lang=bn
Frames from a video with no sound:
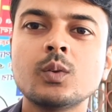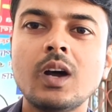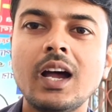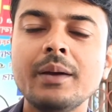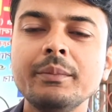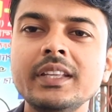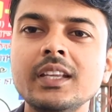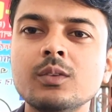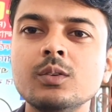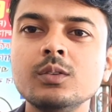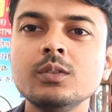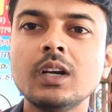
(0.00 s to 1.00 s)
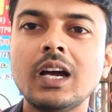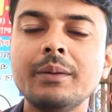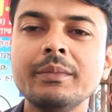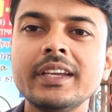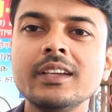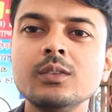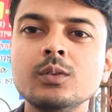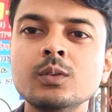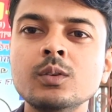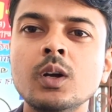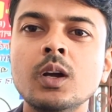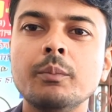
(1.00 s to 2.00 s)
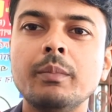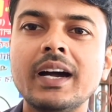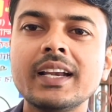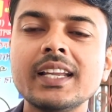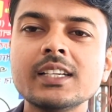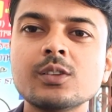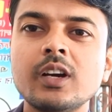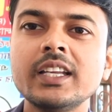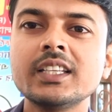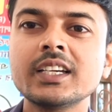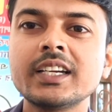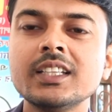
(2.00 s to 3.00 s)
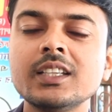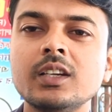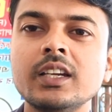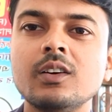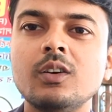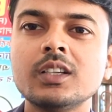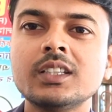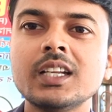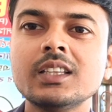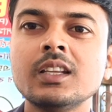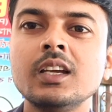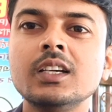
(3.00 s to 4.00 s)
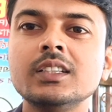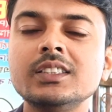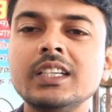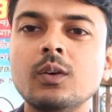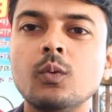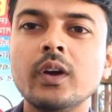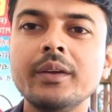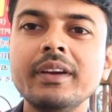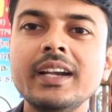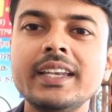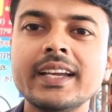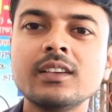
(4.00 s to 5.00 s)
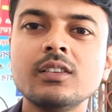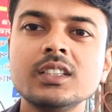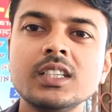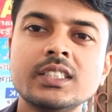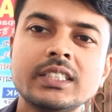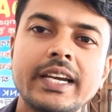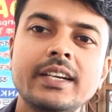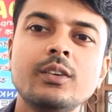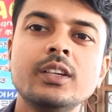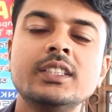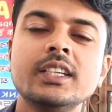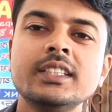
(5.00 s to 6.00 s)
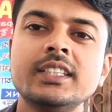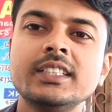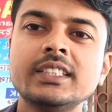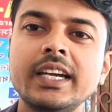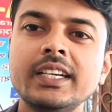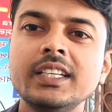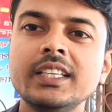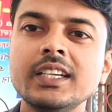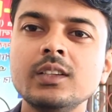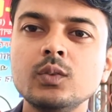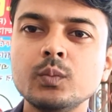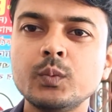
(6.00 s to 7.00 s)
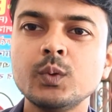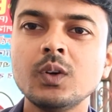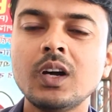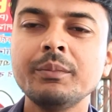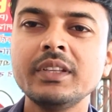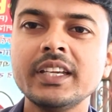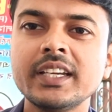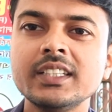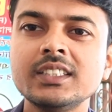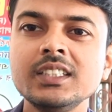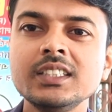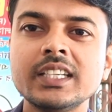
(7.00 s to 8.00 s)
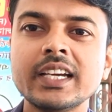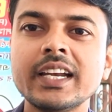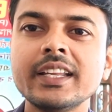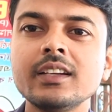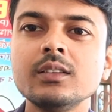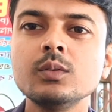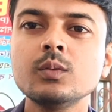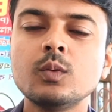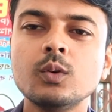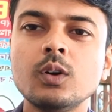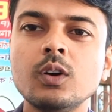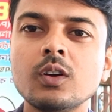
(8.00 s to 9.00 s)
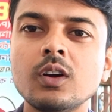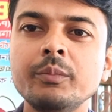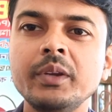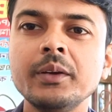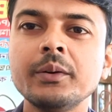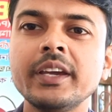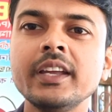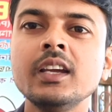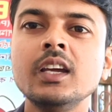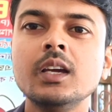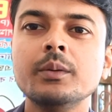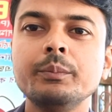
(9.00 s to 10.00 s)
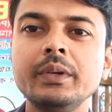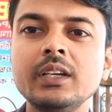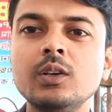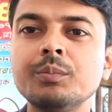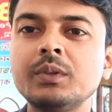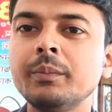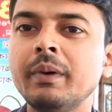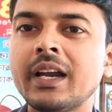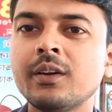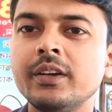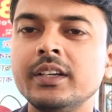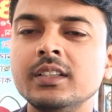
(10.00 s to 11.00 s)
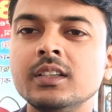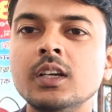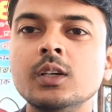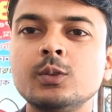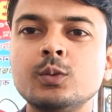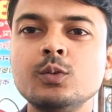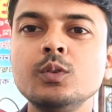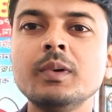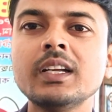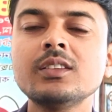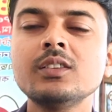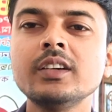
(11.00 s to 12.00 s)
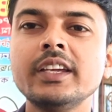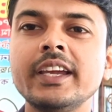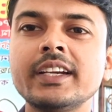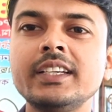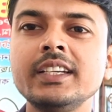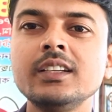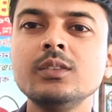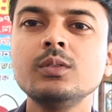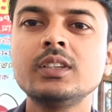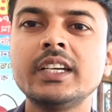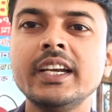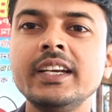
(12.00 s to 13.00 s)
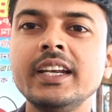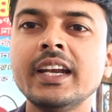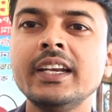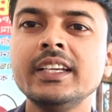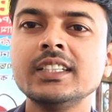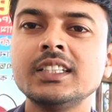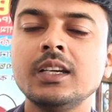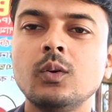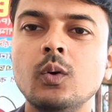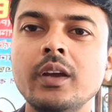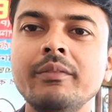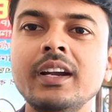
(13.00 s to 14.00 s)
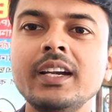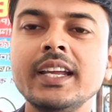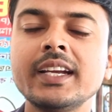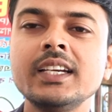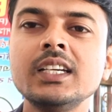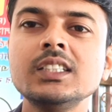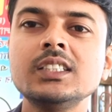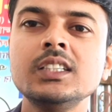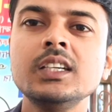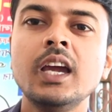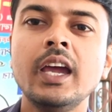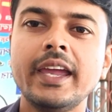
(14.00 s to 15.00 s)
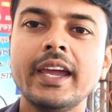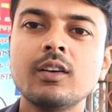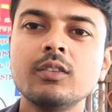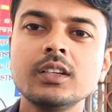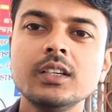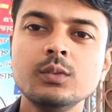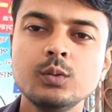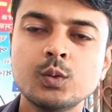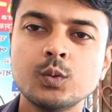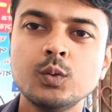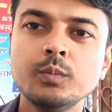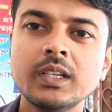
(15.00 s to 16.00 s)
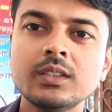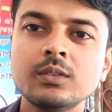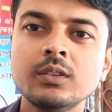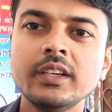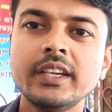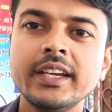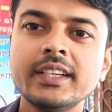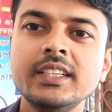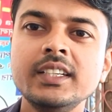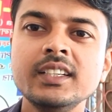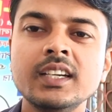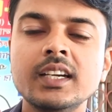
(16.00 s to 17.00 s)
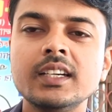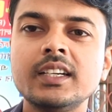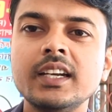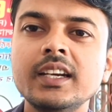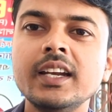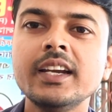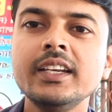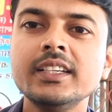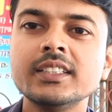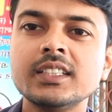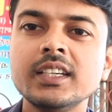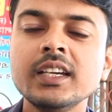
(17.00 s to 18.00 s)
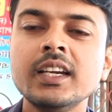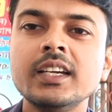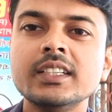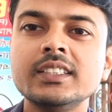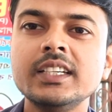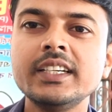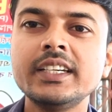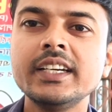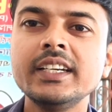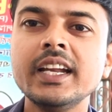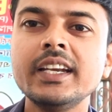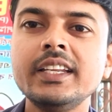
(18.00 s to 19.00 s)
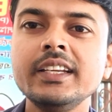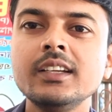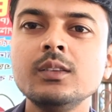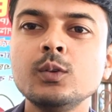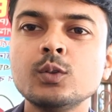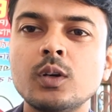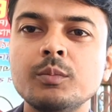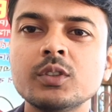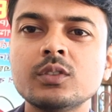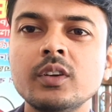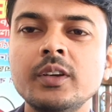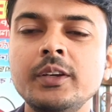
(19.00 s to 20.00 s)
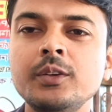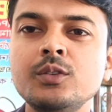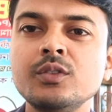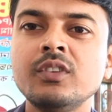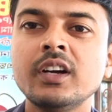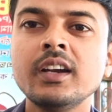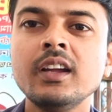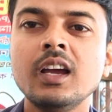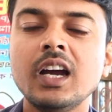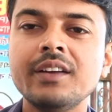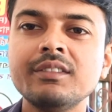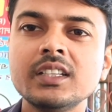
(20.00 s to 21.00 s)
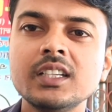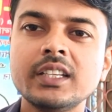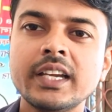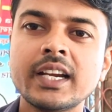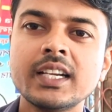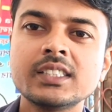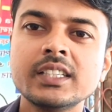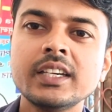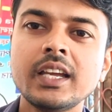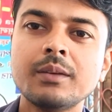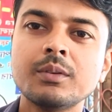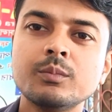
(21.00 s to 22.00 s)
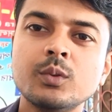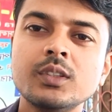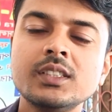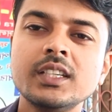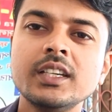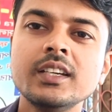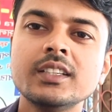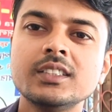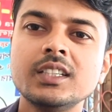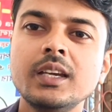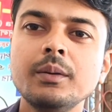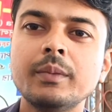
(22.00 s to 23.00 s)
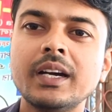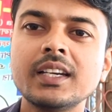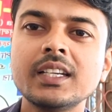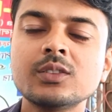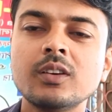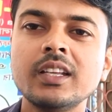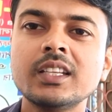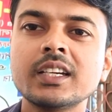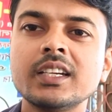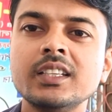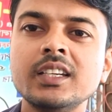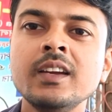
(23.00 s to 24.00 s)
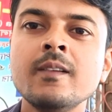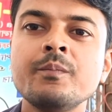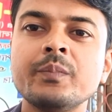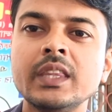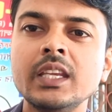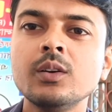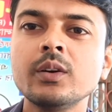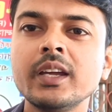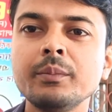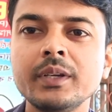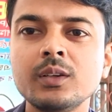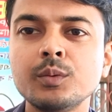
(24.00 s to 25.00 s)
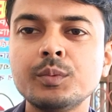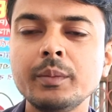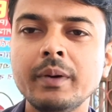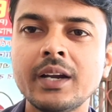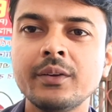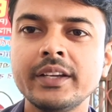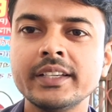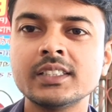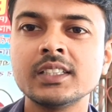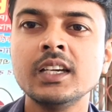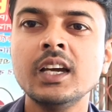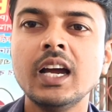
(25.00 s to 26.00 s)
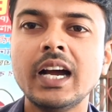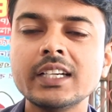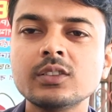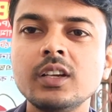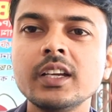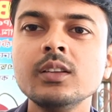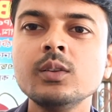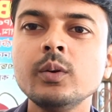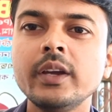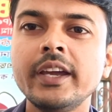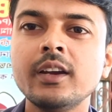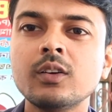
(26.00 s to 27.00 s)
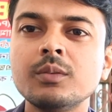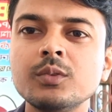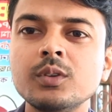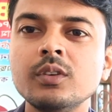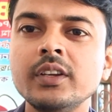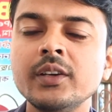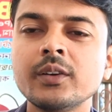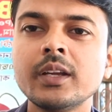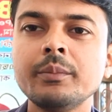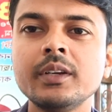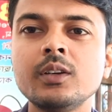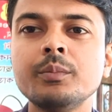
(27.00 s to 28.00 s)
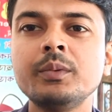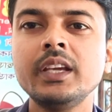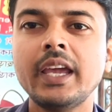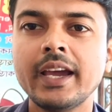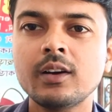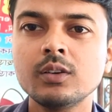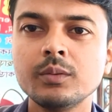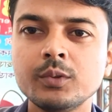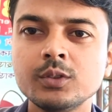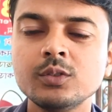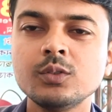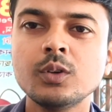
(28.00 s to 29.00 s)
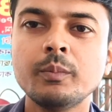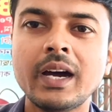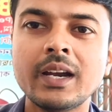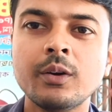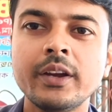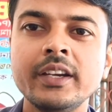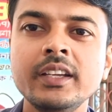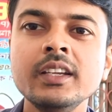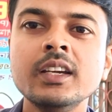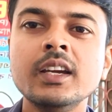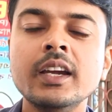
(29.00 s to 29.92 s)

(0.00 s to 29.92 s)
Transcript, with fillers: তো আমি দেখুন আমি কিন্তু বাংলা সহায়তা কেন্দ্রে অর্থাৎ যে ওয়েবেল টেকনোলজির সাইট রয়েছে সেই সাইটটিতে কিন্তু পুরো আমি দেখেছি সেখানে কিন্তু কোনো রকম নিয়োগের বিজ্ঞপ্তি বার হয়নি শুধুমাত্র একটি কিন্তু টেন্ডার নিয়েছে ওয়েবেল টেকনোলজি এখন কিন্তু শুধুমাত্র একটি টেন্ডার নিয়েছে যে টেন্ডারটি কিন্তু সমস্ত ইউটিউবার আপনাদের দেখাচ্ছেন এবং বলছে যে বাংলা সহায়তা কেন্দ্রে নিয়োগের বিজ্ঞপ্তি বার হয়ে গেছে আসলে কিন্তু এরকম কোনো নিয়োগের বিজ্ঞপ্তি এখনও পর্যন্ত বার হয়নি